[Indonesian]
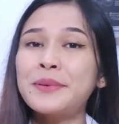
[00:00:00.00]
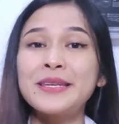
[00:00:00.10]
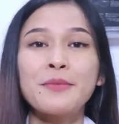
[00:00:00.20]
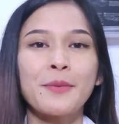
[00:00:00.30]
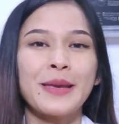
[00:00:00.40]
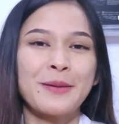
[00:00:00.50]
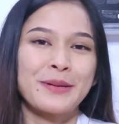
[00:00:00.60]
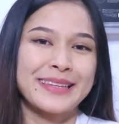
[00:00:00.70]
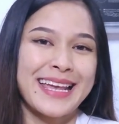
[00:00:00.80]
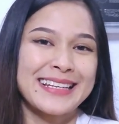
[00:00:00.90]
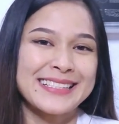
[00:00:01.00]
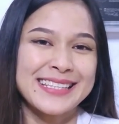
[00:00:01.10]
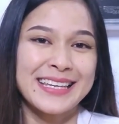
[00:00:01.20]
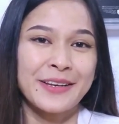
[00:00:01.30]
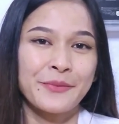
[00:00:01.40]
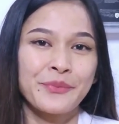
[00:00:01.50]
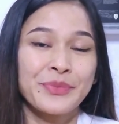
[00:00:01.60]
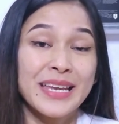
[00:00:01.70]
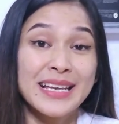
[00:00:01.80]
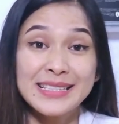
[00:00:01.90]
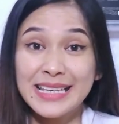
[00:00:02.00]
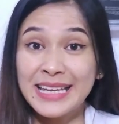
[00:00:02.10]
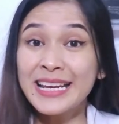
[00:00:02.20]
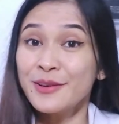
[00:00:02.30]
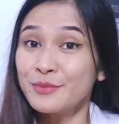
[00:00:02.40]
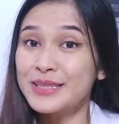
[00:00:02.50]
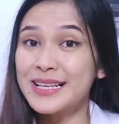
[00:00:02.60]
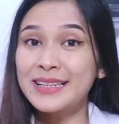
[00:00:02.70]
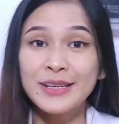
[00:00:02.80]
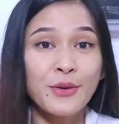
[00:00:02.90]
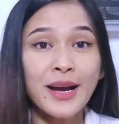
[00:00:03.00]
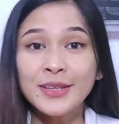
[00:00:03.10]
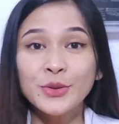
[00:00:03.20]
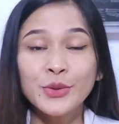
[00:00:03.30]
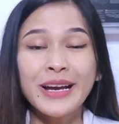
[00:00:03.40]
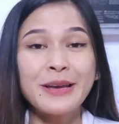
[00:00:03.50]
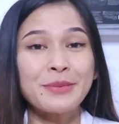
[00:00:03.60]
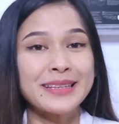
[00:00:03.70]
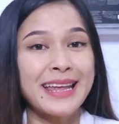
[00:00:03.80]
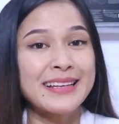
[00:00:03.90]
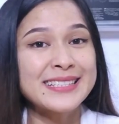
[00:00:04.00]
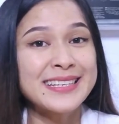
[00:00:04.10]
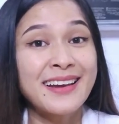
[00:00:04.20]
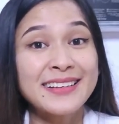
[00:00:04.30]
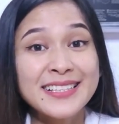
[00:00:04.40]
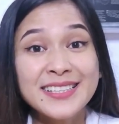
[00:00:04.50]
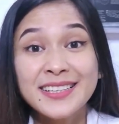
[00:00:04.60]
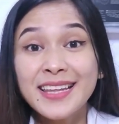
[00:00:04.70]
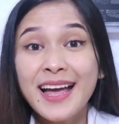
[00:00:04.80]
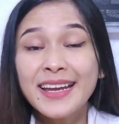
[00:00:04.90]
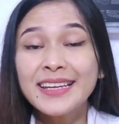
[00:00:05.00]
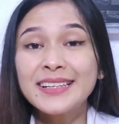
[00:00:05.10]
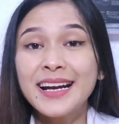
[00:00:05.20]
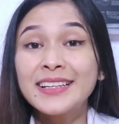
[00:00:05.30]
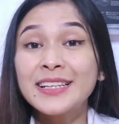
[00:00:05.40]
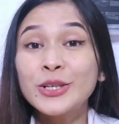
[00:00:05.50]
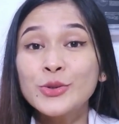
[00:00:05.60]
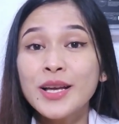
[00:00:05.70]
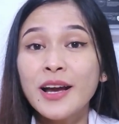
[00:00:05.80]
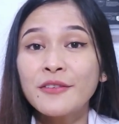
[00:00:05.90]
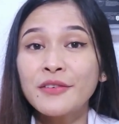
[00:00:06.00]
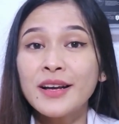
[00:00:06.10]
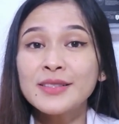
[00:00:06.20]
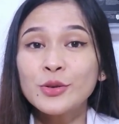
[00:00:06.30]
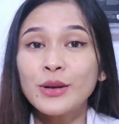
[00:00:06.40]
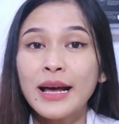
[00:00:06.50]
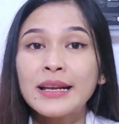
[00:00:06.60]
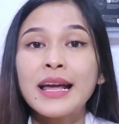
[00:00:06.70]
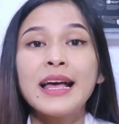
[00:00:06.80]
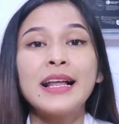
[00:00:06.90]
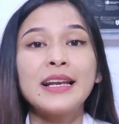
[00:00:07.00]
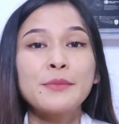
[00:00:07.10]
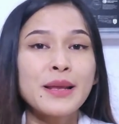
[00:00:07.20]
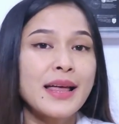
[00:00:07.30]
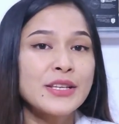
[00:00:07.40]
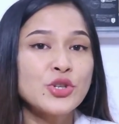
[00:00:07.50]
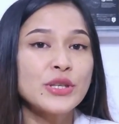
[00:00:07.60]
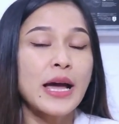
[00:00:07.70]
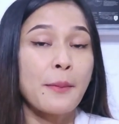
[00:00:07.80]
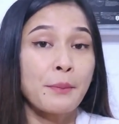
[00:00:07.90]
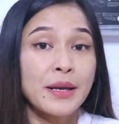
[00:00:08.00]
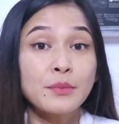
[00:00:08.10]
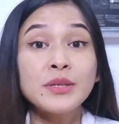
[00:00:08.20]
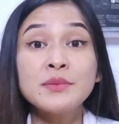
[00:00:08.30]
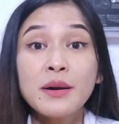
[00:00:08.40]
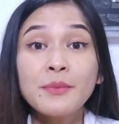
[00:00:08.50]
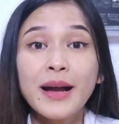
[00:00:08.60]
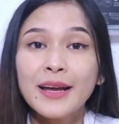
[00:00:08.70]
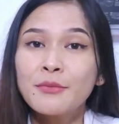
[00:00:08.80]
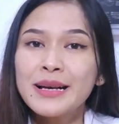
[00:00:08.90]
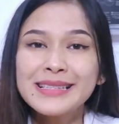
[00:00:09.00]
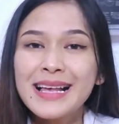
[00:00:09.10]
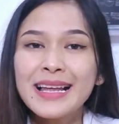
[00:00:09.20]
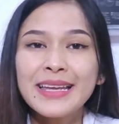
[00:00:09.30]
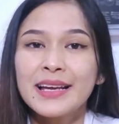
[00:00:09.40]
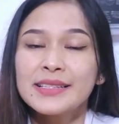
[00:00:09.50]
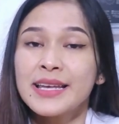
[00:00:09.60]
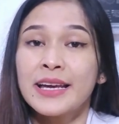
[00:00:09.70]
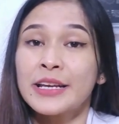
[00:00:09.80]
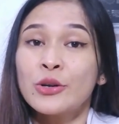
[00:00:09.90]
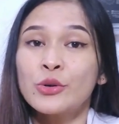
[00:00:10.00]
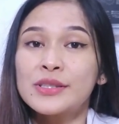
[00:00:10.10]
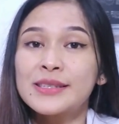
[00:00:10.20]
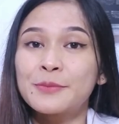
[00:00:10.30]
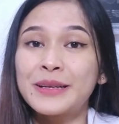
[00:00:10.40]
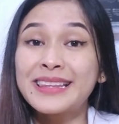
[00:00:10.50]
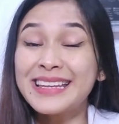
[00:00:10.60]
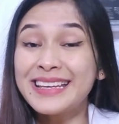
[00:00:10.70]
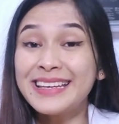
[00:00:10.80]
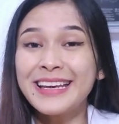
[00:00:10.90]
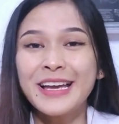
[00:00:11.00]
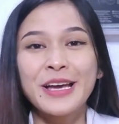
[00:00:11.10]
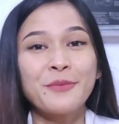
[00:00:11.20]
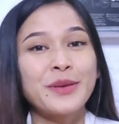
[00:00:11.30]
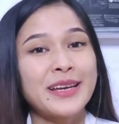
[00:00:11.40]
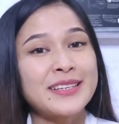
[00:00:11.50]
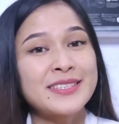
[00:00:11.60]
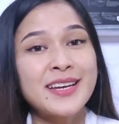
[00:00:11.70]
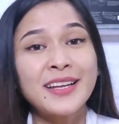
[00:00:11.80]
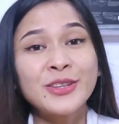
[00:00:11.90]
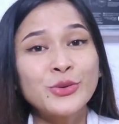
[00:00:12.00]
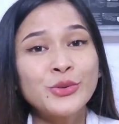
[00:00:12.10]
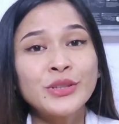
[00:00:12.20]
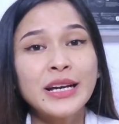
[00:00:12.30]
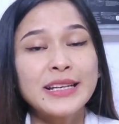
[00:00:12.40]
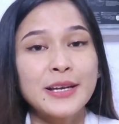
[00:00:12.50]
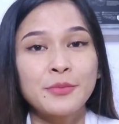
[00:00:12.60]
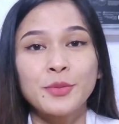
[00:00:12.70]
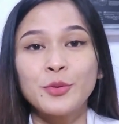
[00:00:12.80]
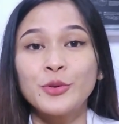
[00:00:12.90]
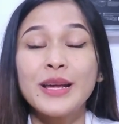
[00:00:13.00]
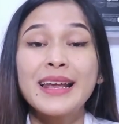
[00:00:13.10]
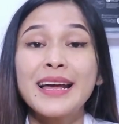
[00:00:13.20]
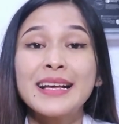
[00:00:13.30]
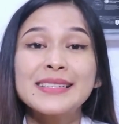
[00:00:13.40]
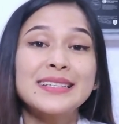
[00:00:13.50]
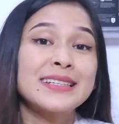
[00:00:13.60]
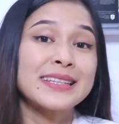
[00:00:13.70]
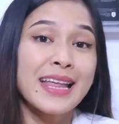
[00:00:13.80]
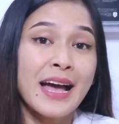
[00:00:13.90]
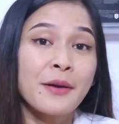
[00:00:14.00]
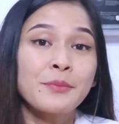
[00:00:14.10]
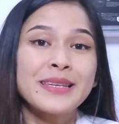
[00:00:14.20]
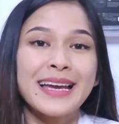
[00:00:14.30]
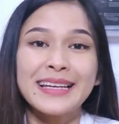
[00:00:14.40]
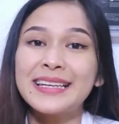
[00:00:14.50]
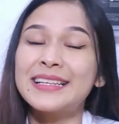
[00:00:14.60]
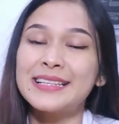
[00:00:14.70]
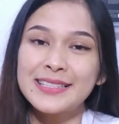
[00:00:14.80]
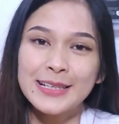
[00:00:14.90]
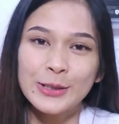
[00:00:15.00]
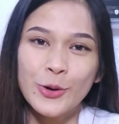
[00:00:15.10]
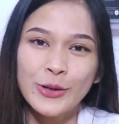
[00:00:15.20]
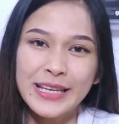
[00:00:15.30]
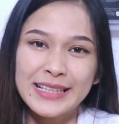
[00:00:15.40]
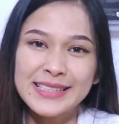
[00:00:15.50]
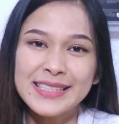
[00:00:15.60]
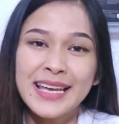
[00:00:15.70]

penyebab hipertensi. Seiring berjalannya waktu, hipertensi yang disertai dengan kerusakan vaskular lebih lanjut dapat menyebabkan masalah yang serius seperti penyakit jantung dan pembuluh darah serta penyakit ginjal kronis